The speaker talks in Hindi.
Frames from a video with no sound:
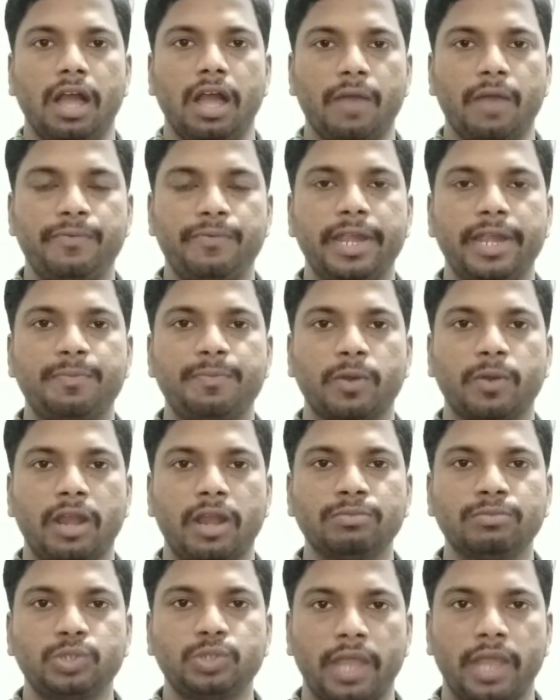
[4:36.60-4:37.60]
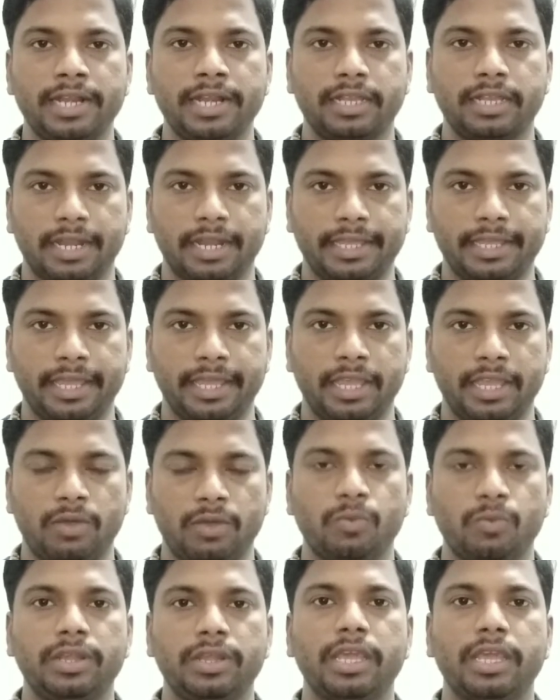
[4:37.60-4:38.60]
अफिलेट प्रोग्राम ज्वाइन करके
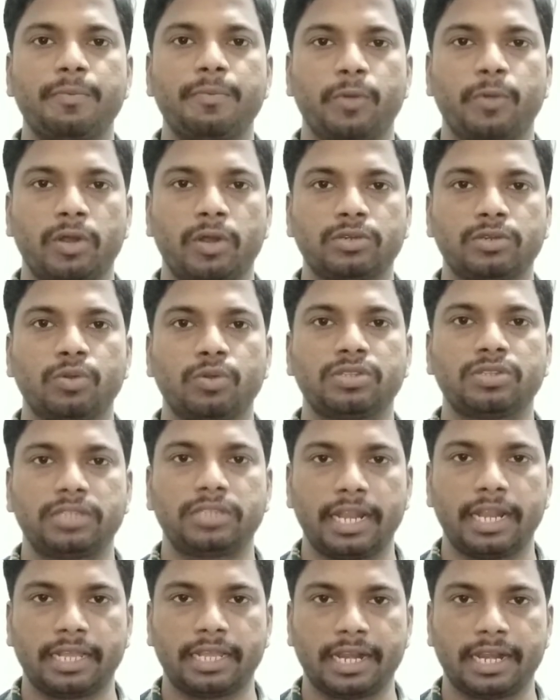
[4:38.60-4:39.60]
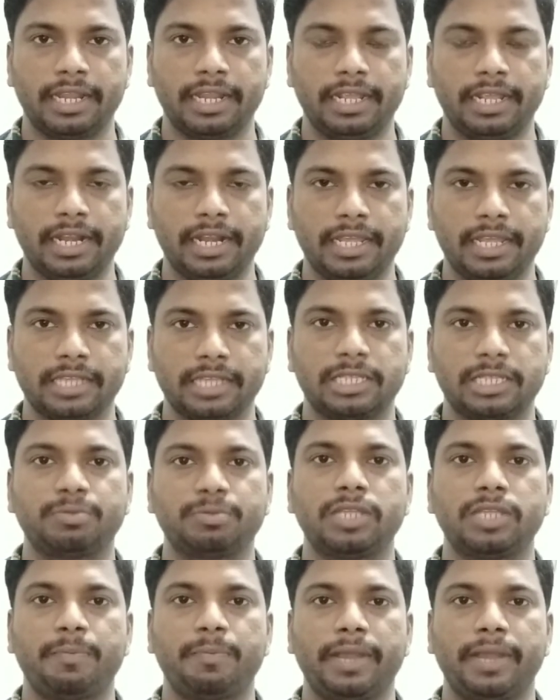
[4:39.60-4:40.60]
उनके प्रोडक्ट को सेल करने के लिए
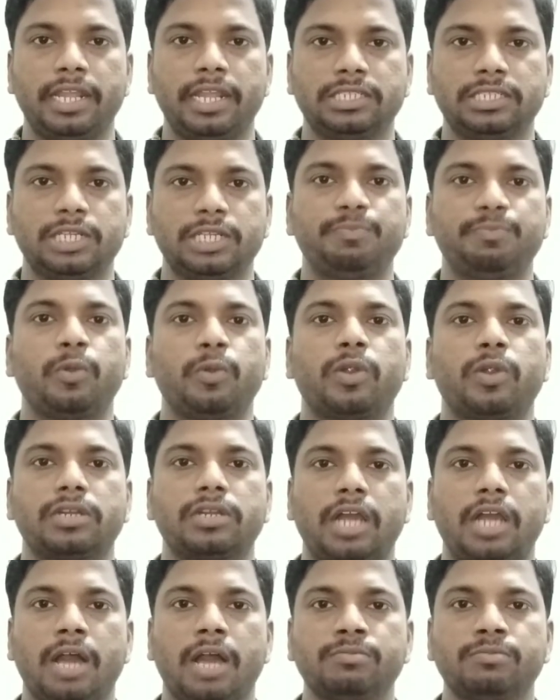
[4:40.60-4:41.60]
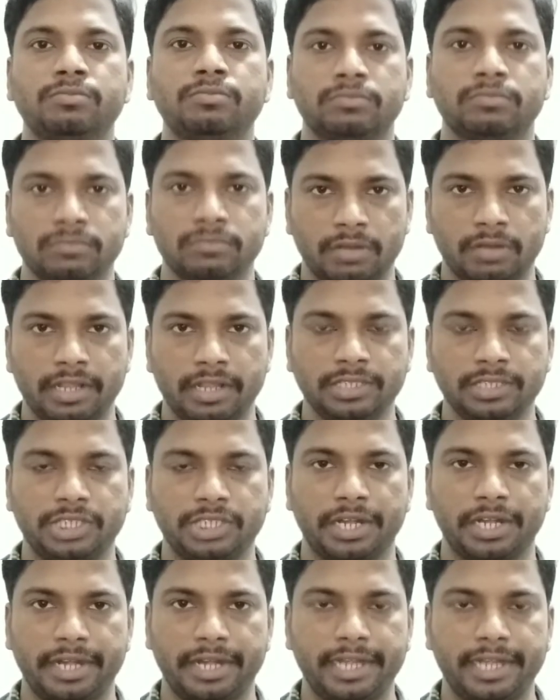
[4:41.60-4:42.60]
सबसे पहले जिन प्रोडक्ट का हम लिंक
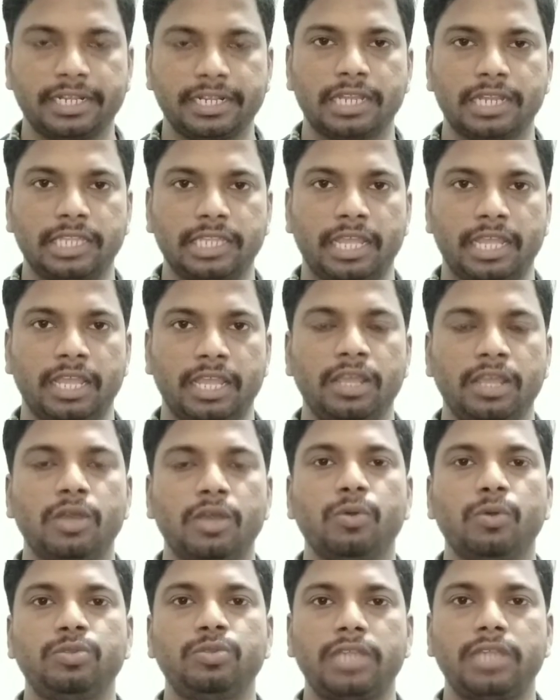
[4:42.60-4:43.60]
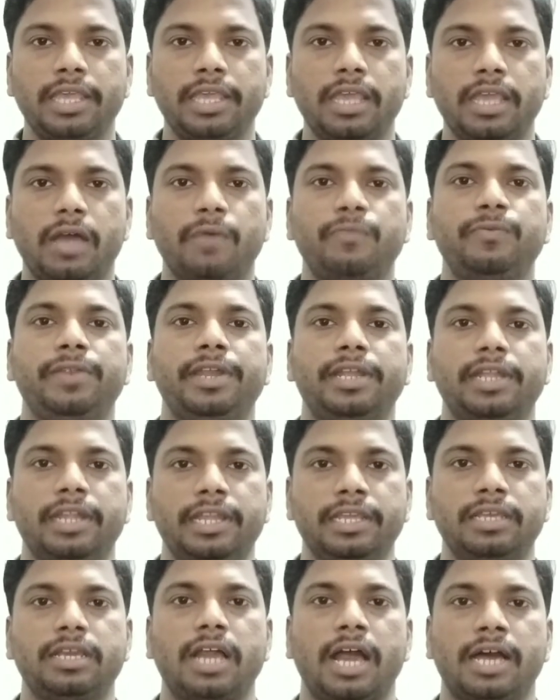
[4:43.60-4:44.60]
जनरेट करते हैं उसे ही अफिलेट
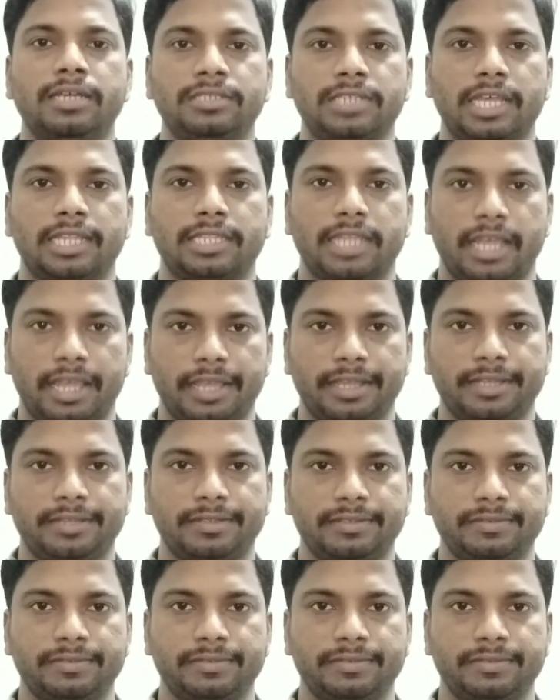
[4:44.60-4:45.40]
लिंक कहा जाता है